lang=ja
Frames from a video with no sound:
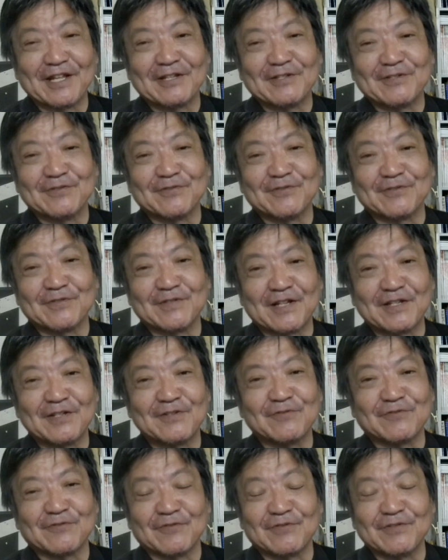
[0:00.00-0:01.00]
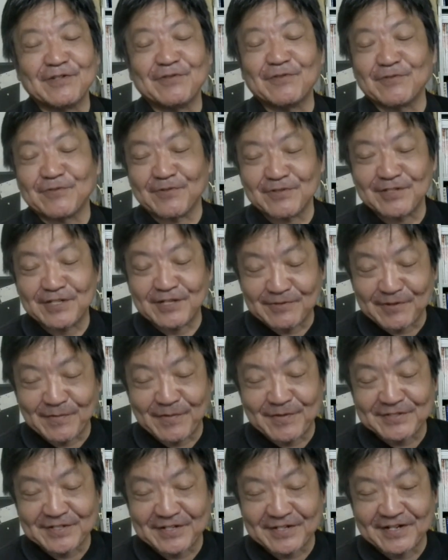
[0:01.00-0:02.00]
ないっていう時にはニコニコニコニコしてくれ
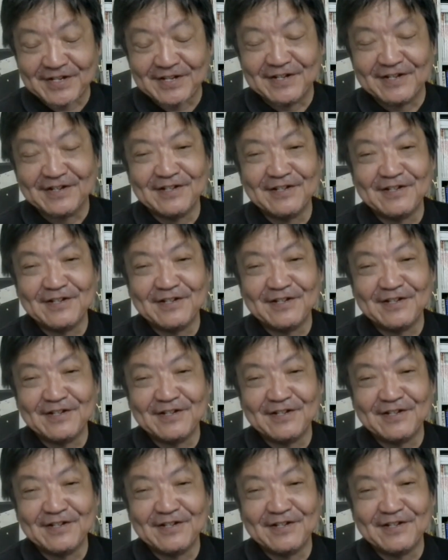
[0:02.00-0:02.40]
ますから、